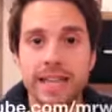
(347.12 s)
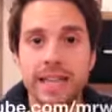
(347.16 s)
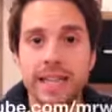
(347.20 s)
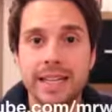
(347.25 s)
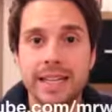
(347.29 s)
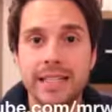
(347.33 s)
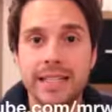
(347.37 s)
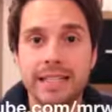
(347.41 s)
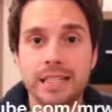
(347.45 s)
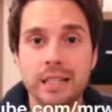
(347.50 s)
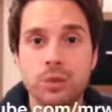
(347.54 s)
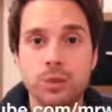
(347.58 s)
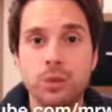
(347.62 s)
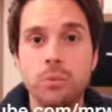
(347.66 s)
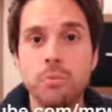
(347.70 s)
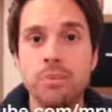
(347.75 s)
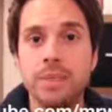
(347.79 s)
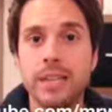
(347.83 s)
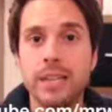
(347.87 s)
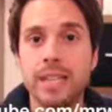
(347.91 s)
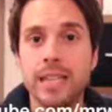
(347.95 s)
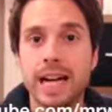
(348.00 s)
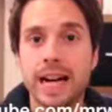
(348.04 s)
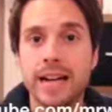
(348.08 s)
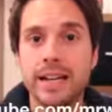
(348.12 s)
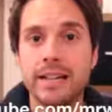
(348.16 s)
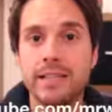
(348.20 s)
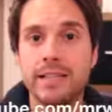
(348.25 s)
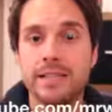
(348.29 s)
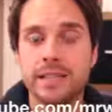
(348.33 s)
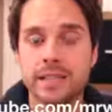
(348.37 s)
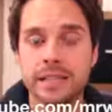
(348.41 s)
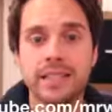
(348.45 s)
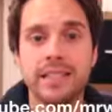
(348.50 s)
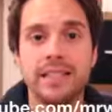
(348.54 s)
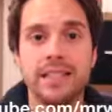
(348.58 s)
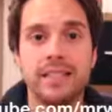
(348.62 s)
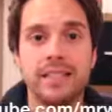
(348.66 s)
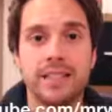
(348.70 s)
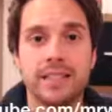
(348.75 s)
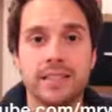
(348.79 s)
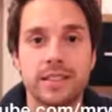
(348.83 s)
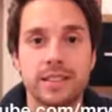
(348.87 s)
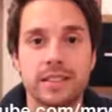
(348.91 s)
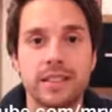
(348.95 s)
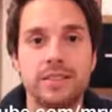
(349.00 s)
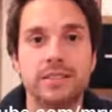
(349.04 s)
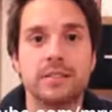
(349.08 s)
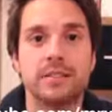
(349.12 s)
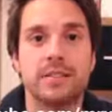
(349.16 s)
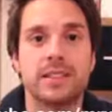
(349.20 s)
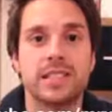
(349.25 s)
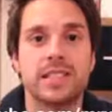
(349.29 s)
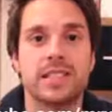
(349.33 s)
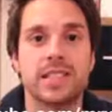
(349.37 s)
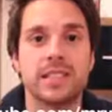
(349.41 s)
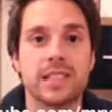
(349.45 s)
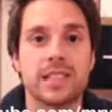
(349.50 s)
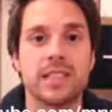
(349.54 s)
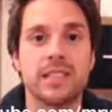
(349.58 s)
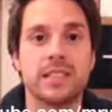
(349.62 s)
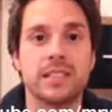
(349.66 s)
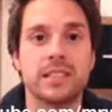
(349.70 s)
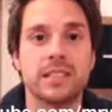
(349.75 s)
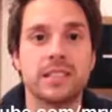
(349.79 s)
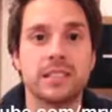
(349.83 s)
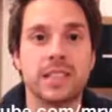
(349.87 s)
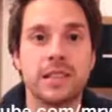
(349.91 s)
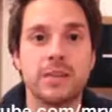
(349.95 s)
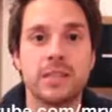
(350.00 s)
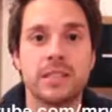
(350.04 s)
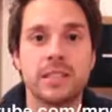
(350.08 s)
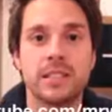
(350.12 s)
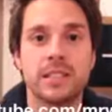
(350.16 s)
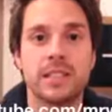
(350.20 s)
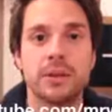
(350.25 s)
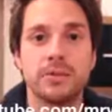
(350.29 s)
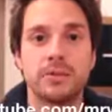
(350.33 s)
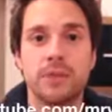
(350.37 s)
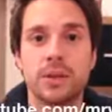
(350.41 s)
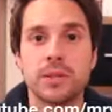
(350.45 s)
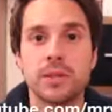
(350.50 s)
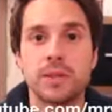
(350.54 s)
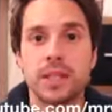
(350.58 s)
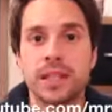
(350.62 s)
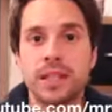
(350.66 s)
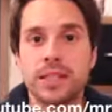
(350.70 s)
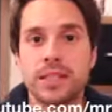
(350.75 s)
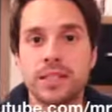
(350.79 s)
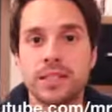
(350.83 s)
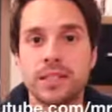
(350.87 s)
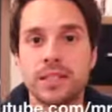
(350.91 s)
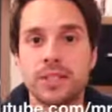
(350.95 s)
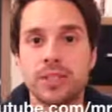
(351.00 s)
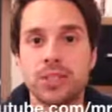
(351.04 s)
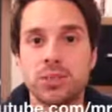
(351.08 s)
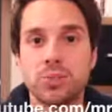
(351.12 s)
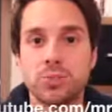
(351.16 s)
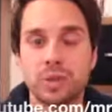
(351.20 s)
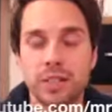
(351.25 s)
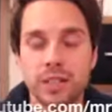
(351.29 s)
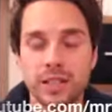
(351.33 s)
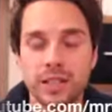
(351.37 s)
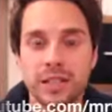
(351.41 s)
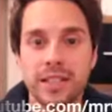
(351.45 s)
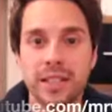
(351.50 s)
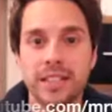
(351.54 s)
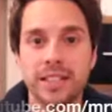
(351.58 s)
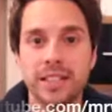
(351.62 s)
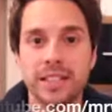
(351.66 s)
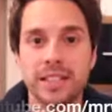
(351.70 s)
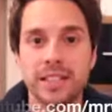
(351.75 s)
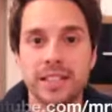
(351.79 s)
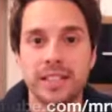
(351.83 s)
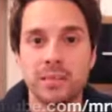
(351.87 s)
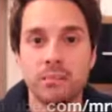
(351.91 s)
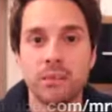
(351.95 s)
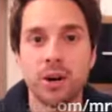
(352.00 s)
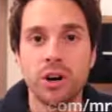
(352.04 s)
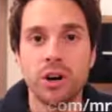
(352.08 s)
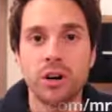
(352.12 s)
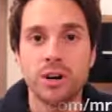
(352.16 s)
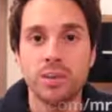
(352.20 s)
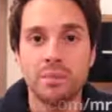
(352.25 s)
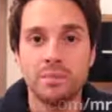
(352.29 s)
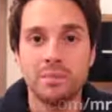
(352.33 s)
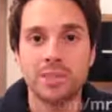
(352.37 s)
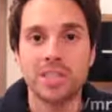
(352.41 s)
Da geht es dann um den den Kalten Krieg. Also was ganz anderes, aber es hilft euch vielleicht in der Schule. Kalter Krieg morgen.